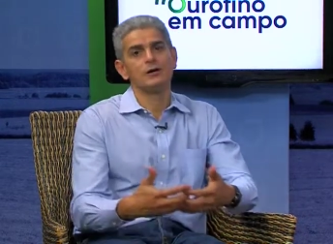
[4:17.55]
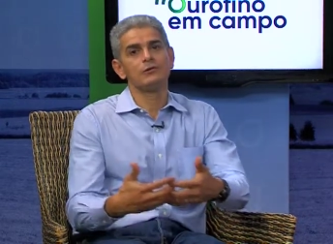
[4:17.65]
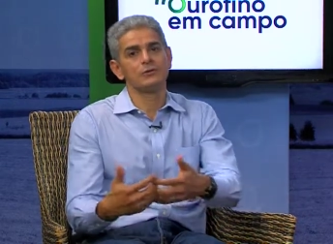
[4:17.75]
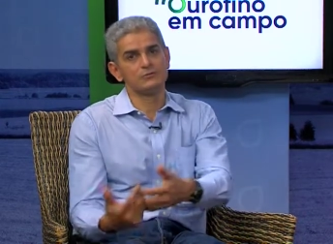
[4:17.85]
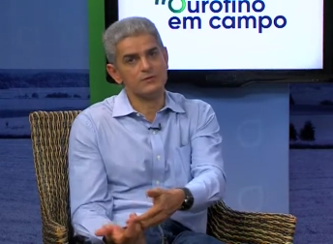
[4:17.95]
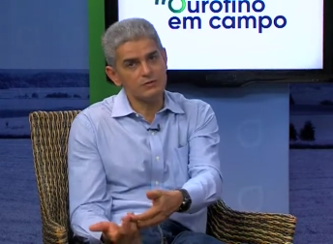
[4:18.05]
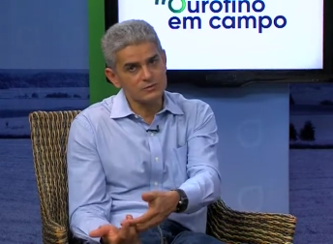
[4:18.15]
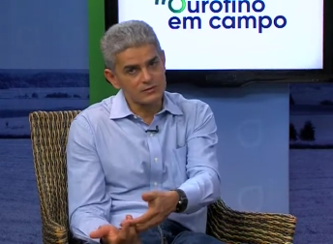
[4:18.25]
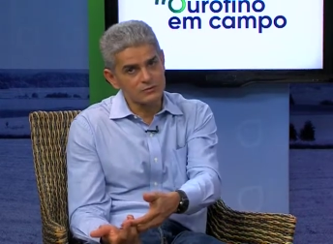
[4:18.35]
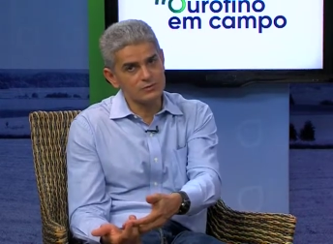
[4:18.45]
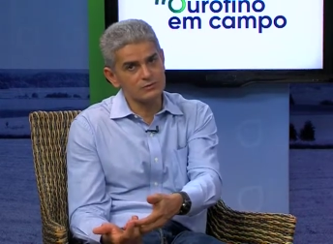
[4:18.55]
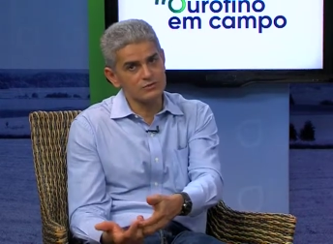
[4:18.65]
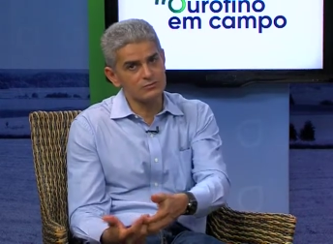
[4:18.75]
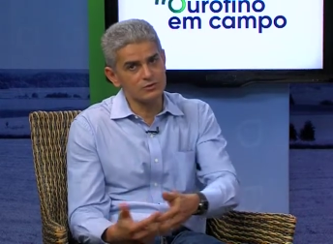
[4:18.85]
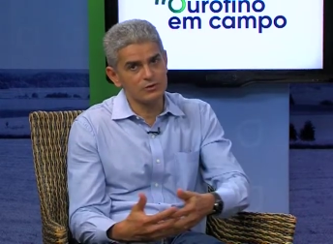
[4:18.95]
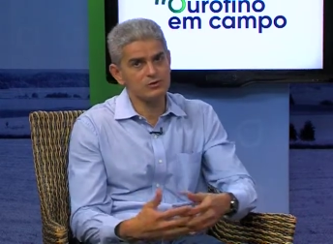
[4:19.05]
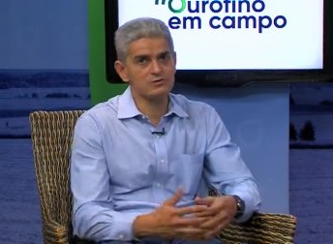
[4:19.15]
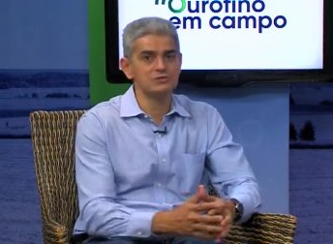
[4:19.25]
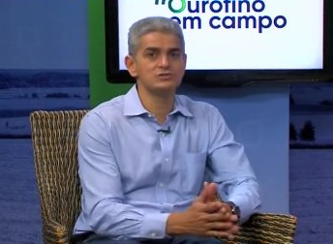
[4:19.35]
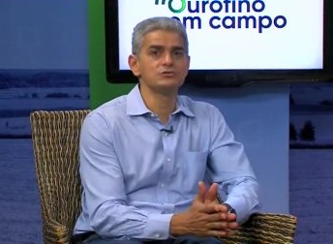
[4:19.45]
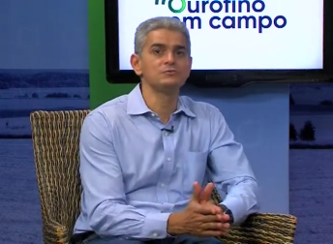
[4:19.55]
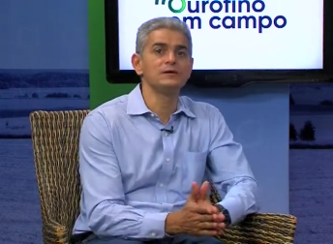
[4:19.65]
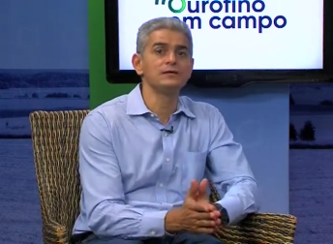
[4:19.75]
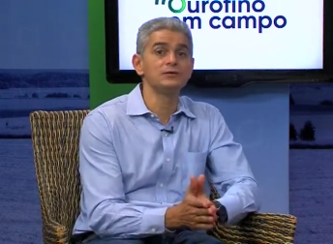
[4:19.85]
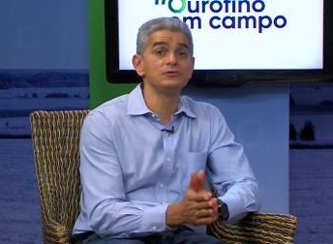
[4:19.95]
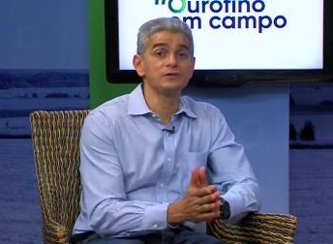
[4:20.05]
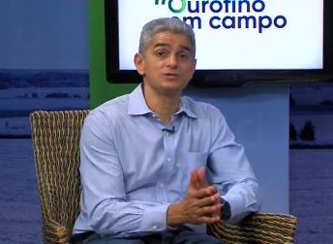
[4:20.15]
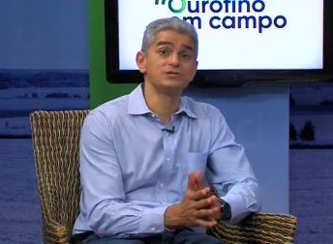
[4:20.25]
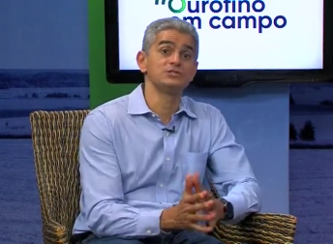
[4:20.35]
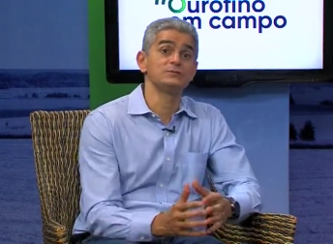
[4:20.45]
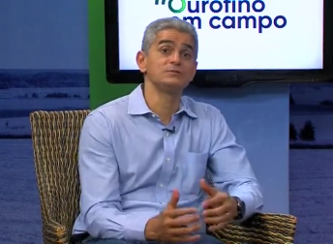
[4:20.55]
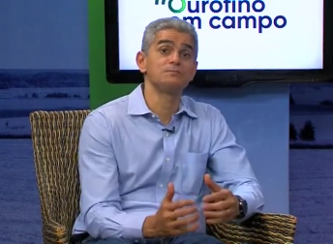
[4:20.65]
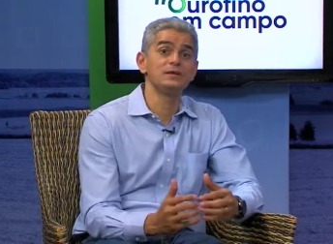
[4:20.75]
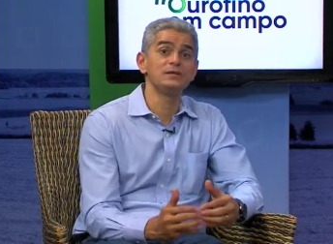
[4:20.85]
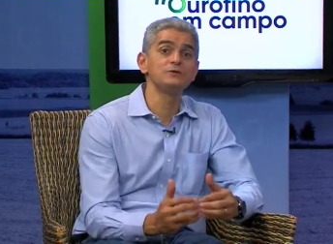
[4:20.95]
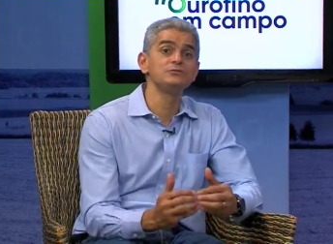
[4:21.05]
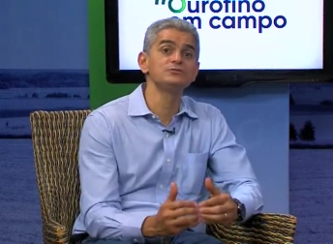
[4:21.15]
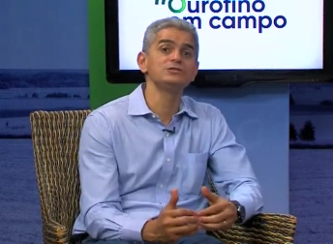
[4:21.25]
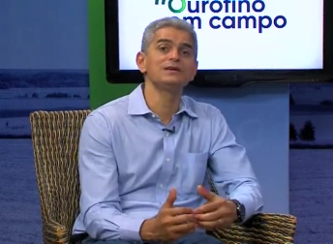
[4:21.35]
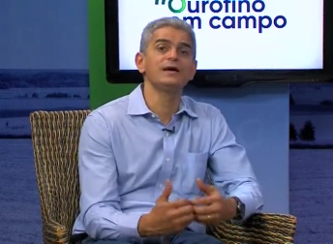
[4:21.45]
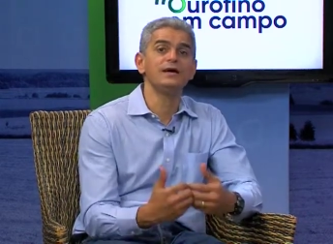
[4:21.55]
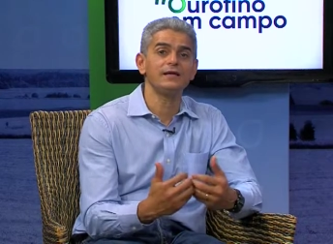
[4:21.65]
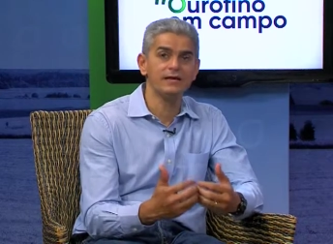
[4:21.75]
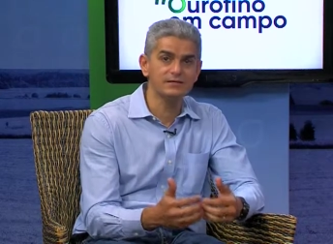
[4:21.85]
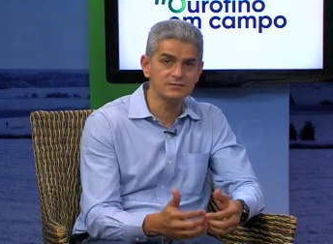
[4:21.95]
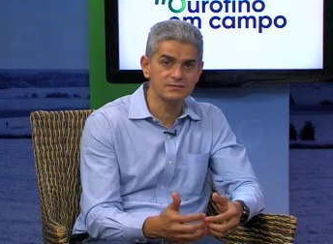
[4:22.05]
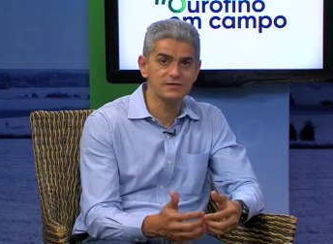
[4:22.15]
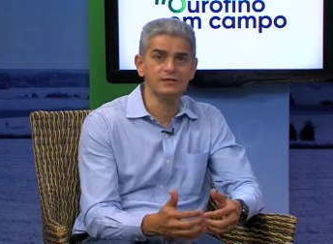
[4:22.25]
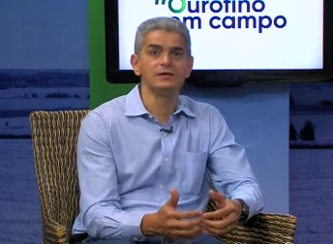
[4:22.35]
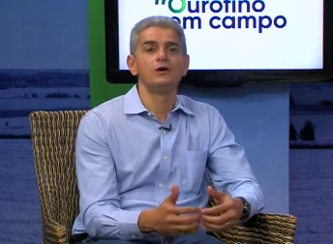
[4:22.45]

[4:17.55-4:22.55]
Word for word: Quando tem o tratamento com antibiótico, existe um período que a gente chama de período de carência